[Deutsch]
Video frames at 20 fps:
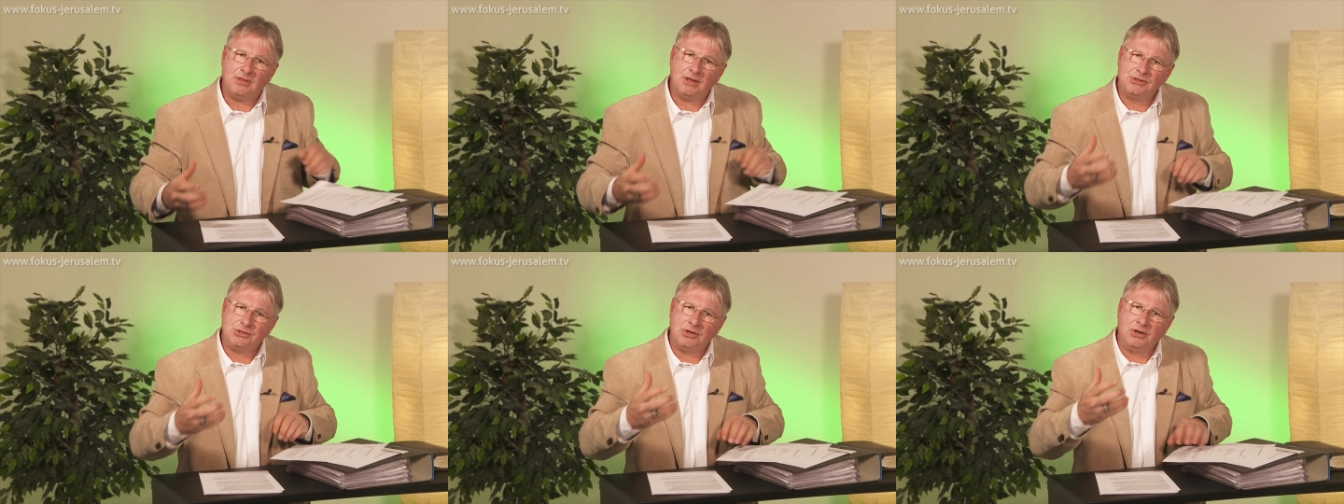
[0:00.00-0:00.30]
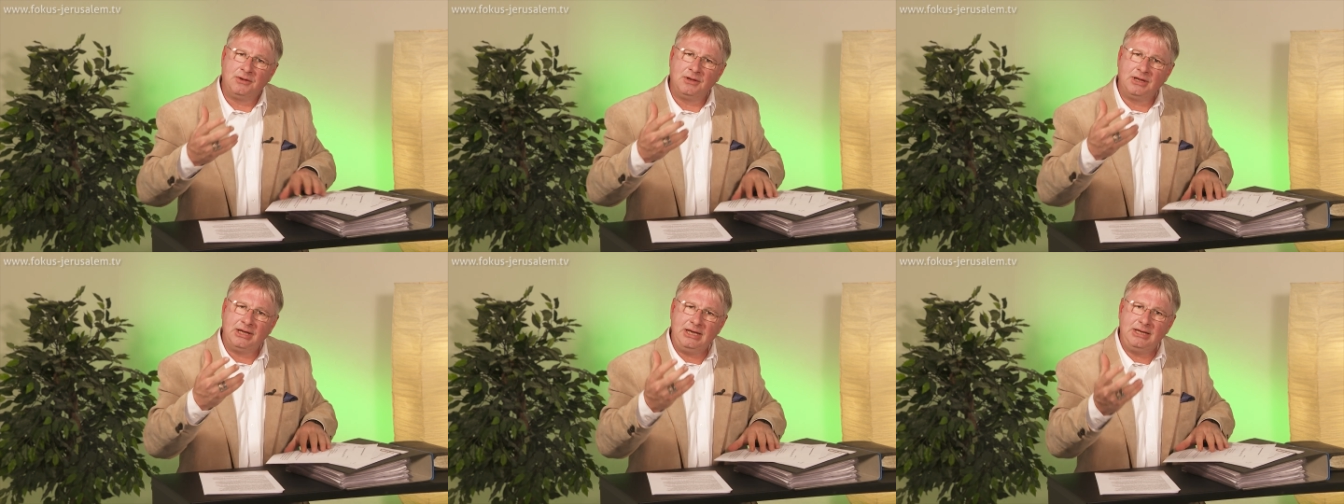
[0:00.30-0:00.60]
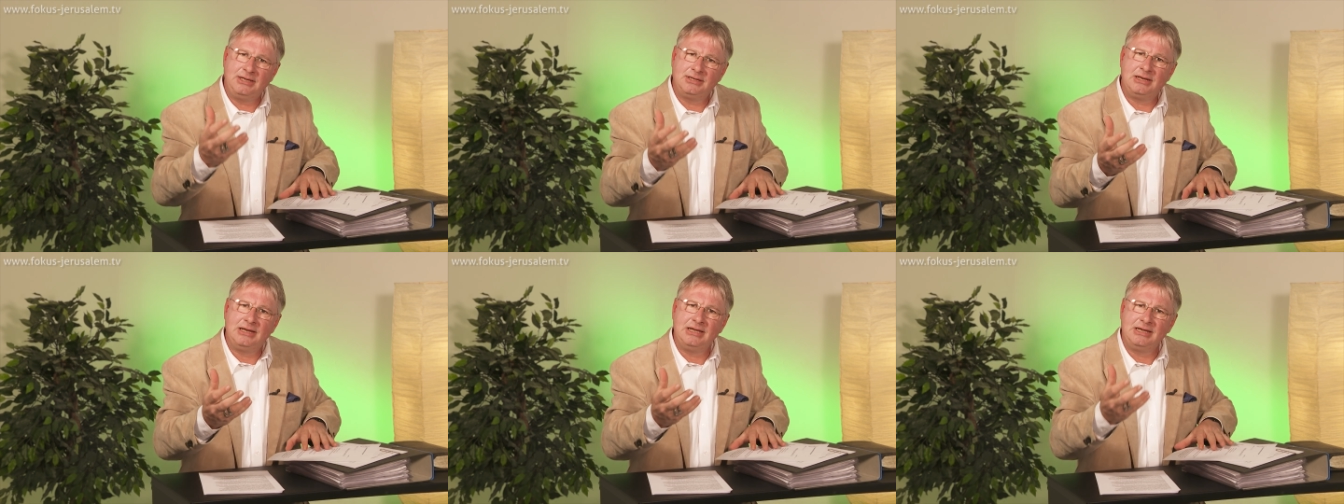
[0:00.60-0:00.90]
sondern
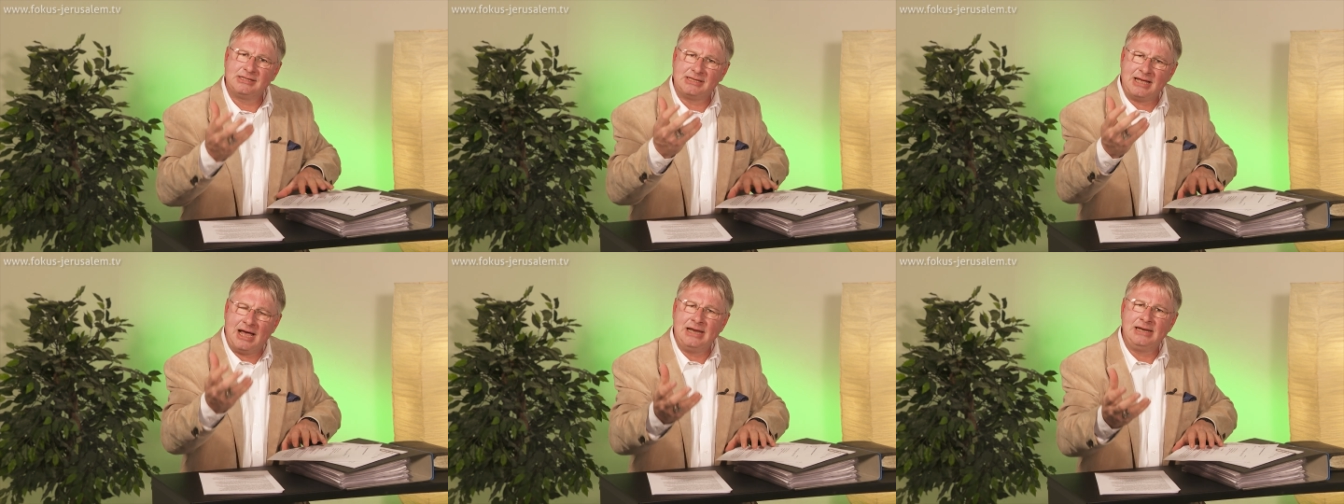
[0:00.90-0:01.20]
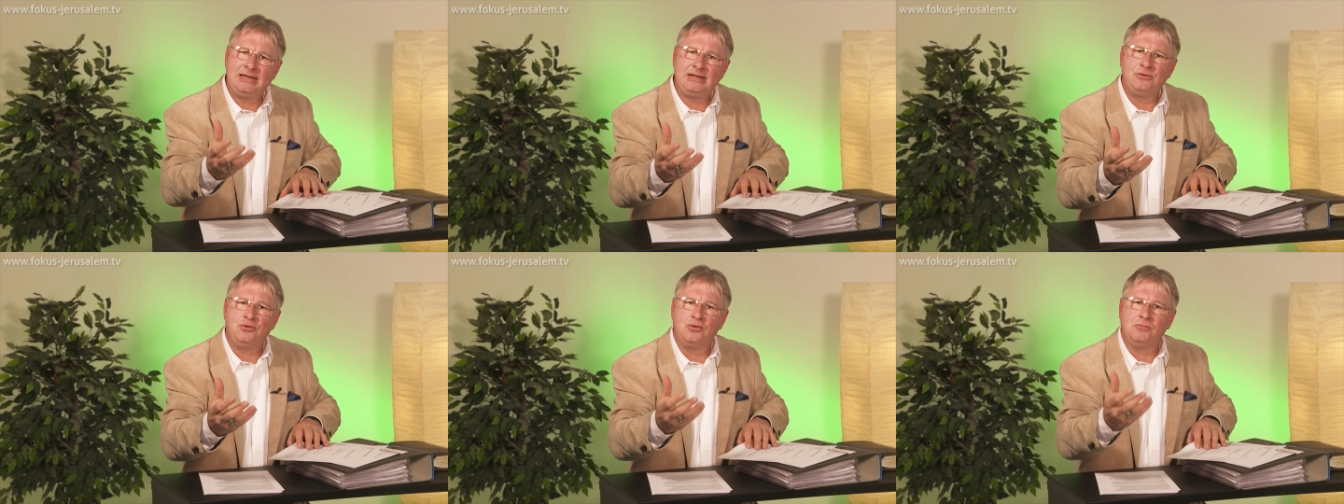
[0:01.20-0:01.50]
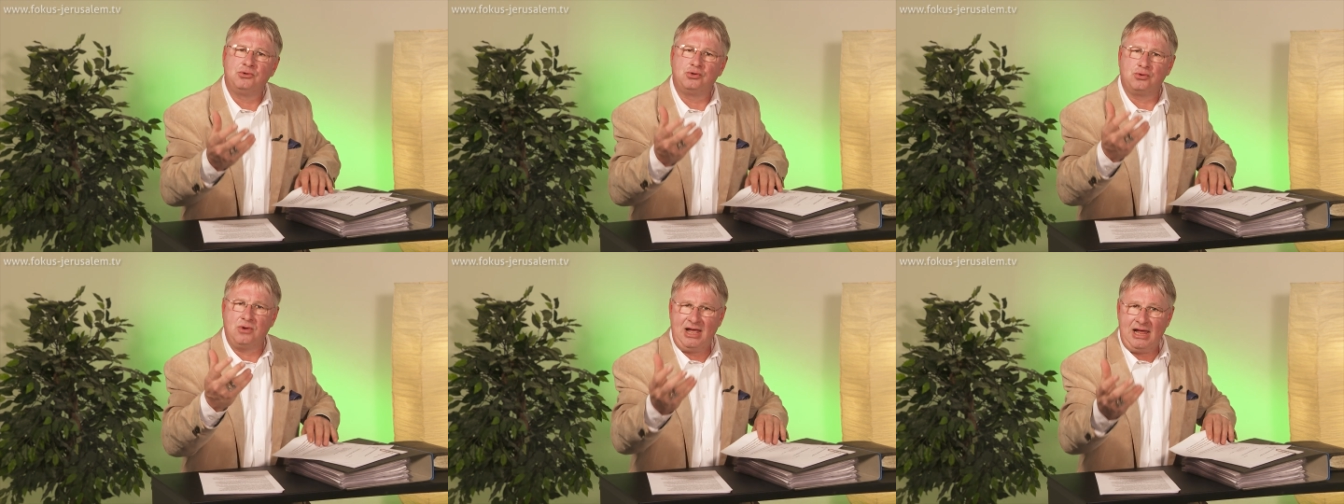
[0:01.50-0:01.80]
richterliches Handeln,
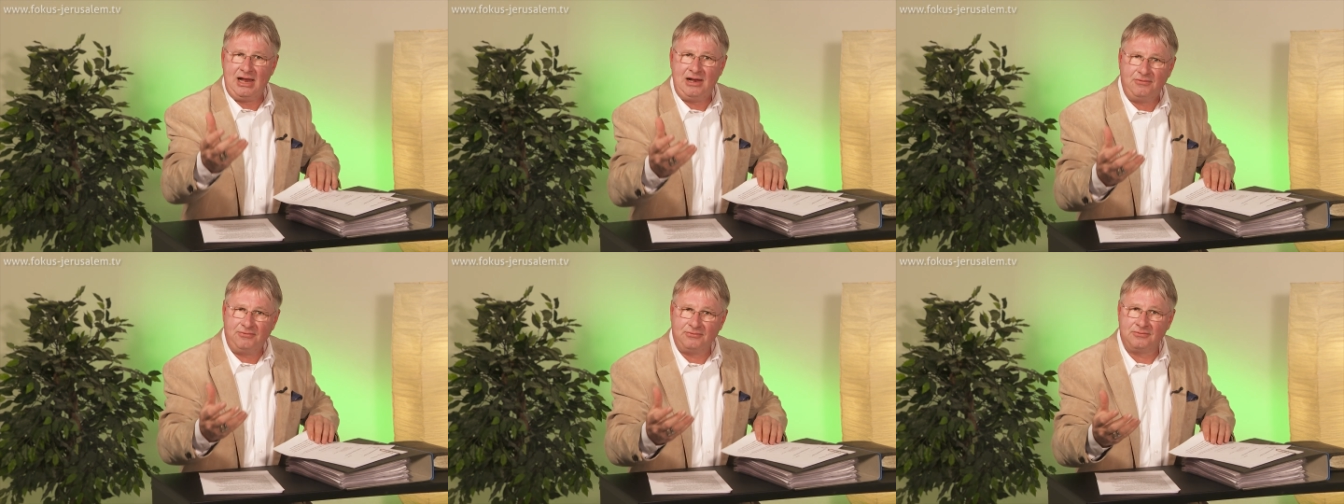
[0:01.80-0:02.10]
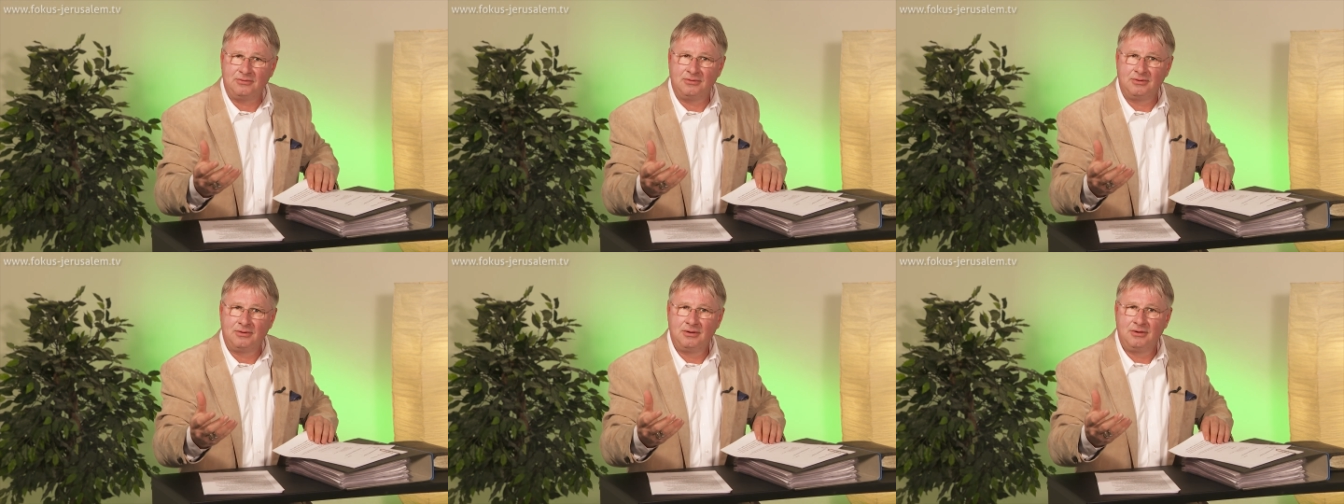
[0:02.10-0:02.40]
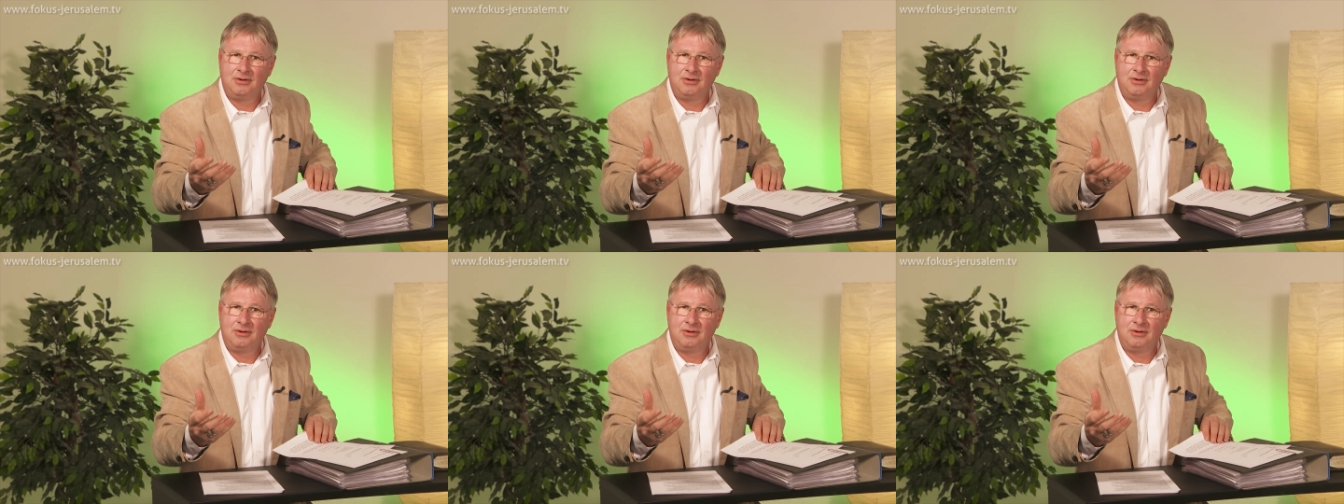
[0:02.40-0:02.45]
um zu helfen.